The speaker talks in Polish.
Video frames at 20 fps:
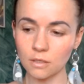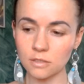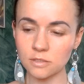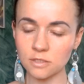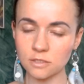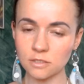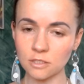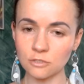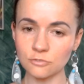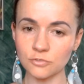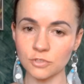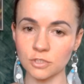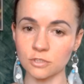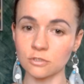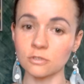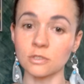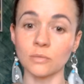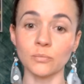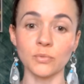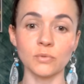i zastanów się,
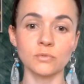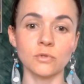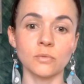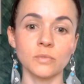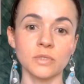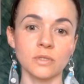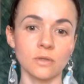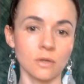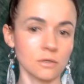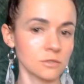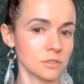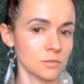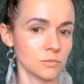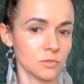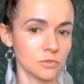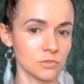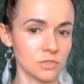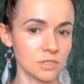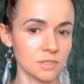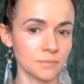kto tam był dominującym
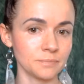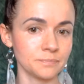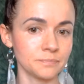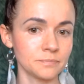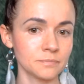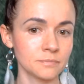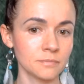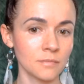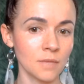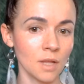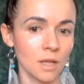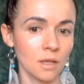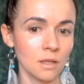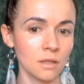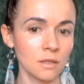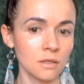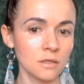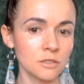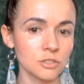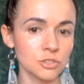rodzicem
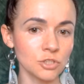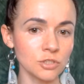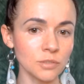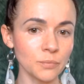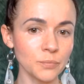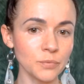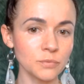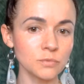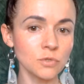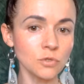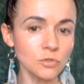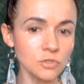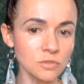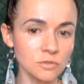kto tam był